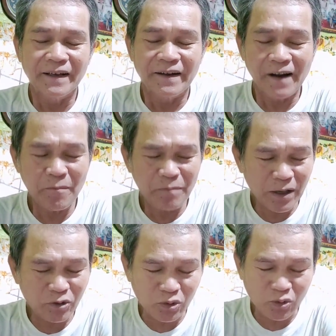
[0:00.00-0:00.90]
ng
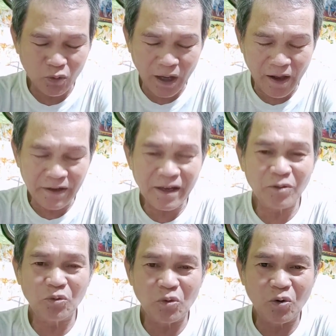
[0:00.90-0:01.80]
pagsusuka
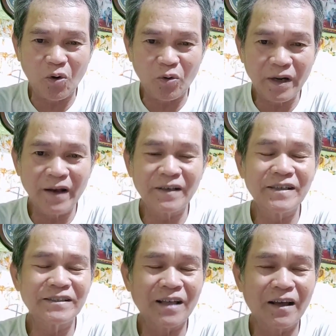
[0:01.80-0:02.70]
ng dugo ng
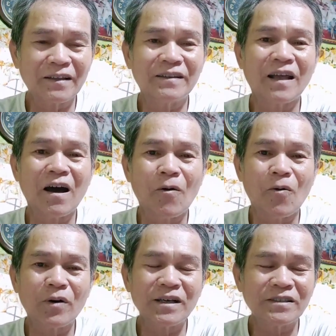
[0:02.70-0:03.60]
isang
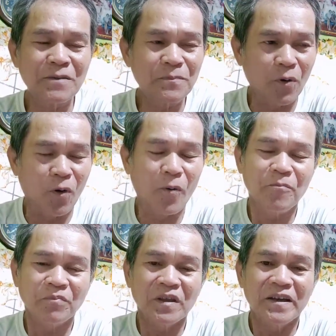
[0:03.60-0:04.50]
tao. Kasi po,
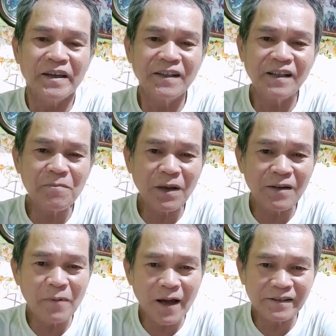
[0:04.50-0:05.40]
hindi
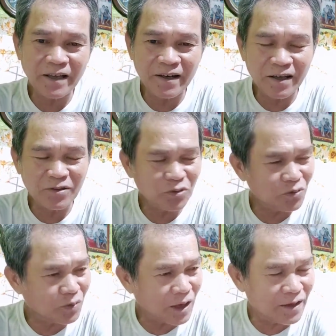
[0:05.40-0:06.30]
palibhasa
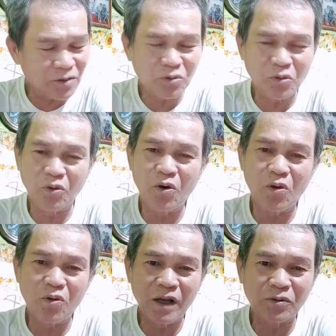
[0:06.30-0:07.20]
nagsusuka ng
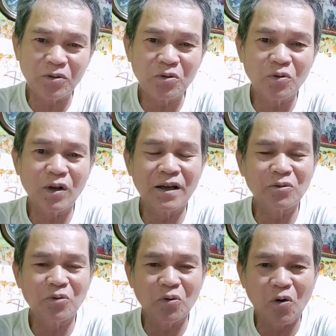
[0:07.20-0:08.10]
dugo o nagdudura
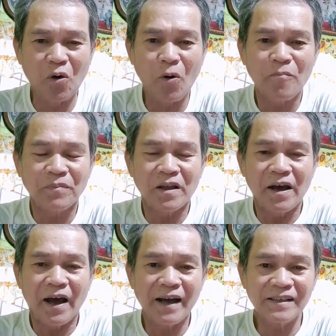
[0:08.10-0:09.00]
ng dugo
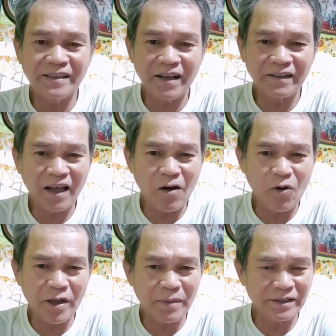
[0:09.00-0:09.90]
ang isang tao
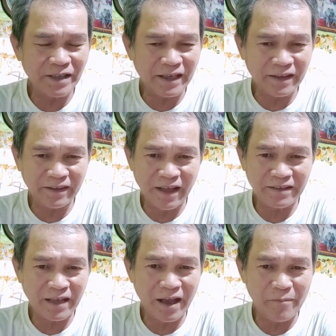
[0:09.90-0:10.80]
ay may sakit na
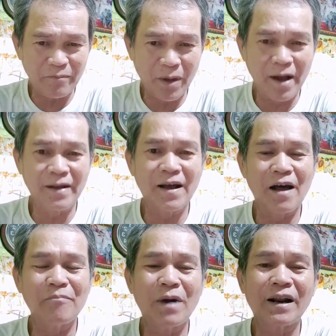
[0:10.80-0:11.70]
sa
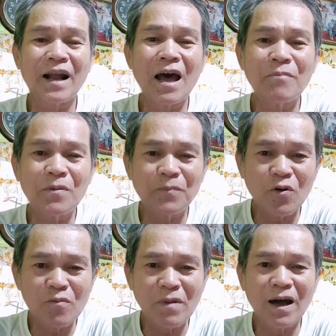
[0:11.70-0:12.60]
baga. Marami
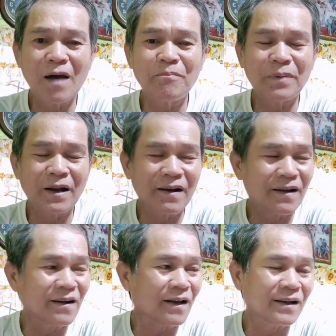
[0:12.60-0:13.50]
pong mga
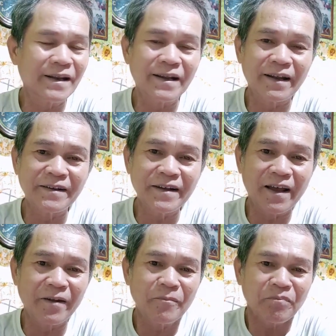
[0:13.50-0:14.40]
pinanggagalingan yan,